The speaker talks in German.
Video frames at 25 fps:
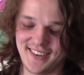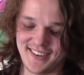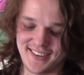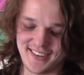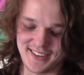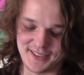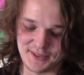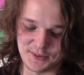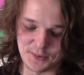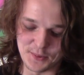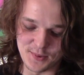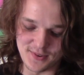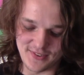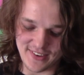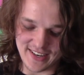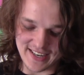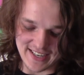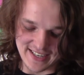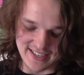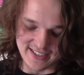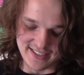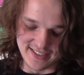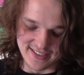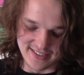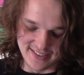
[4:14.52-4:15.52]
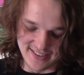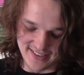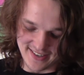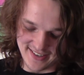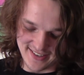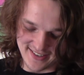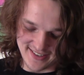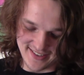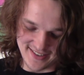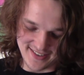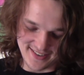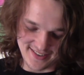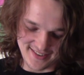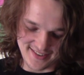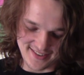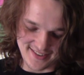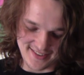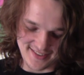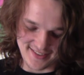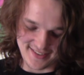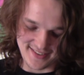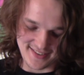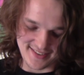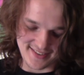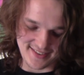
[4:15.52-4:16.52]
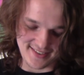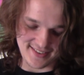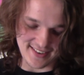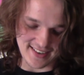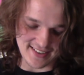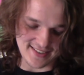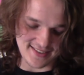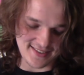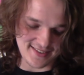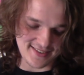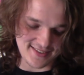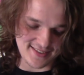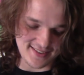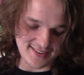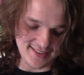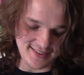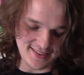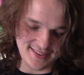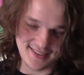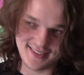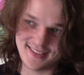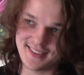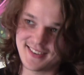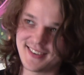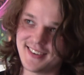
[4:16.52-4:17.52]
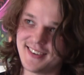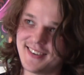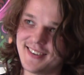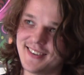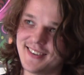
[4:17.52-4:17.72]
das tut weh da hinten. Das ist